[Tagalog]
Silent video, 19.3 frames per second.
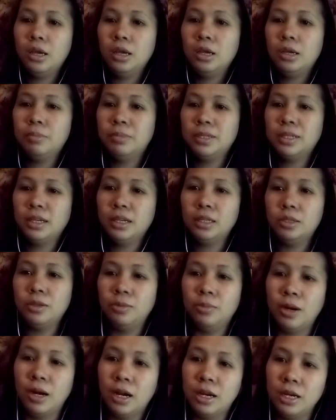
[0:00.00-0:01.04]
masakit yung
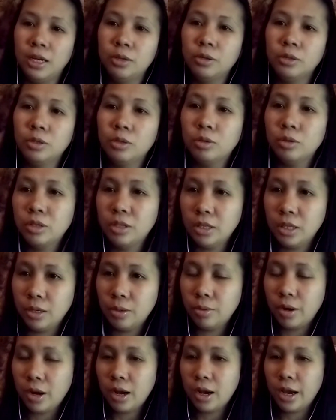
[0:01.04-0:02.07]
mga likod ko, hindi ko
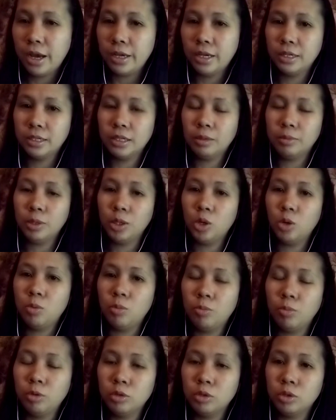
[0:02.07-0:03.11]
na kaya. Sabi ko,
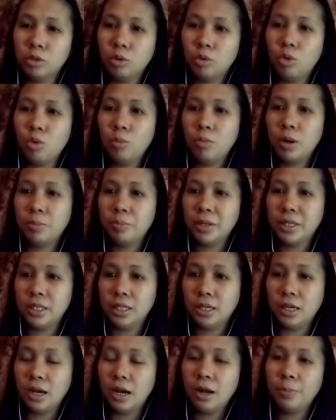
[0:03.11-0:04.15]
gusto kong magpa-check
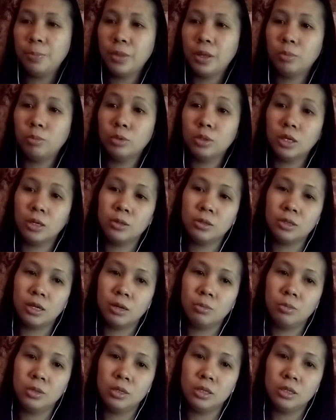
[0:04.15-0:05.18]
up. Tapos ano
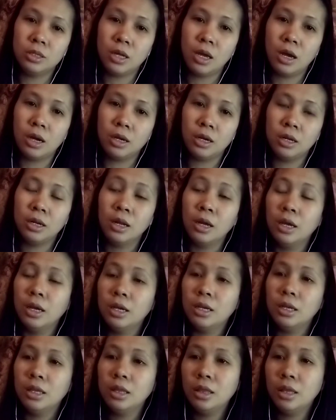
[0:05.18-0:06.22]
sabi niya sa akin,
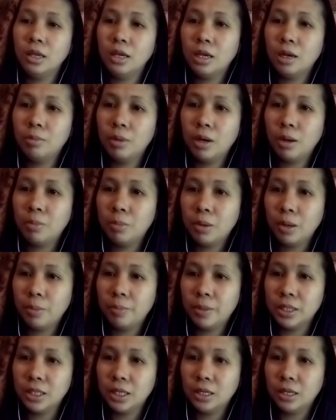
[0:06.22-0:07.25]
hindi ka
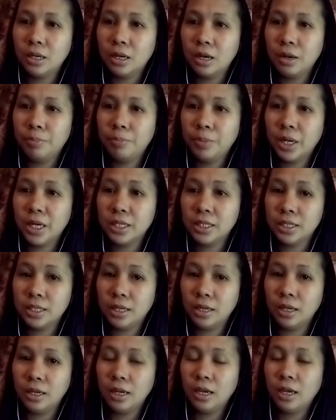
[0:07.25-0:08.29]
makapagpa-check up
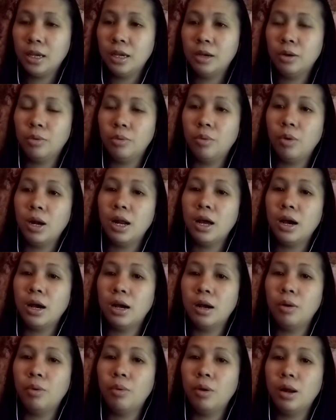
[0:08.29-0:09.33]
kasi wala,
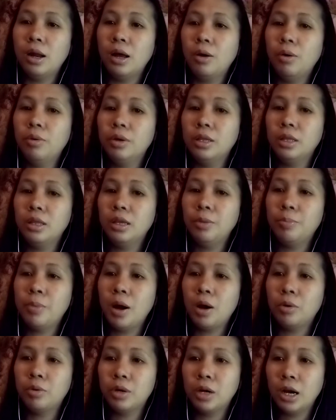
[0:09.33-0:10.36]
wala o hindi pa
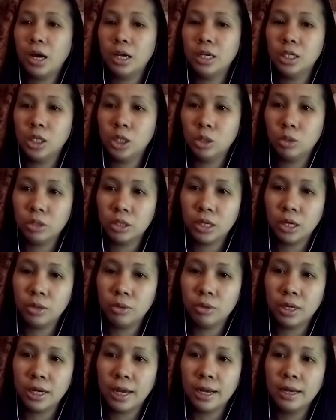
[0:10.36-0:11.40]
ako naka-issue sa'yo
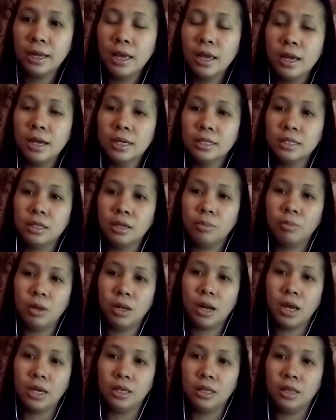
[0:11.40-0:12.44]
ng civil
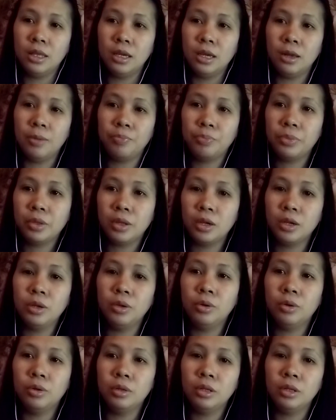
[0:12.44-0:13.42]
ID. Ayun,